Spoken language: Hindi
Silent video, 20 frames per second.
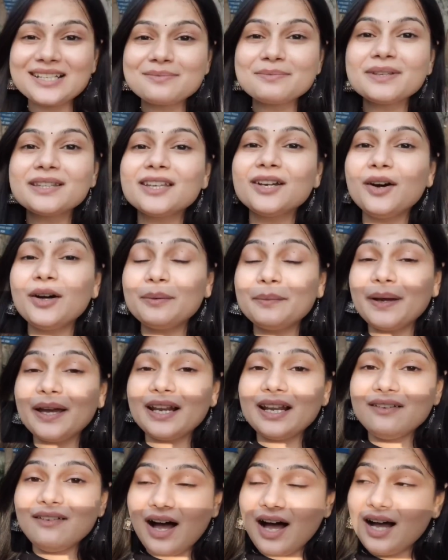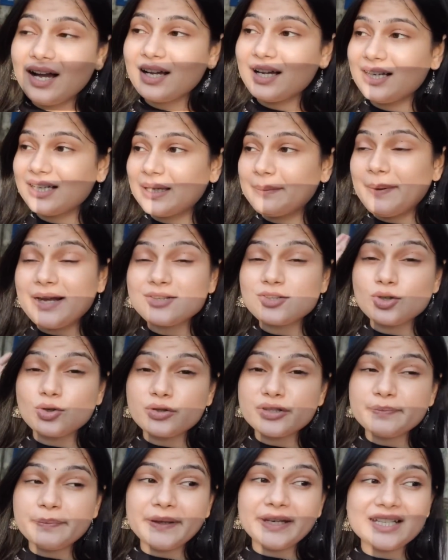रश्मि दी और मैं ना वहाँ अंकल के पास
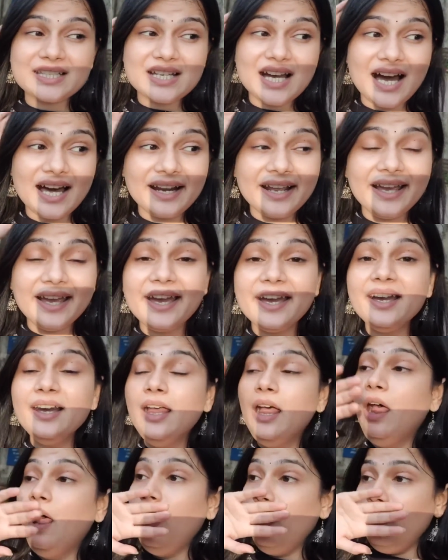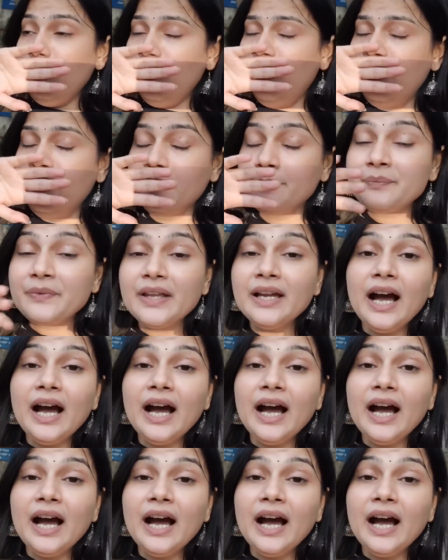जूस पीने जा रहे हैं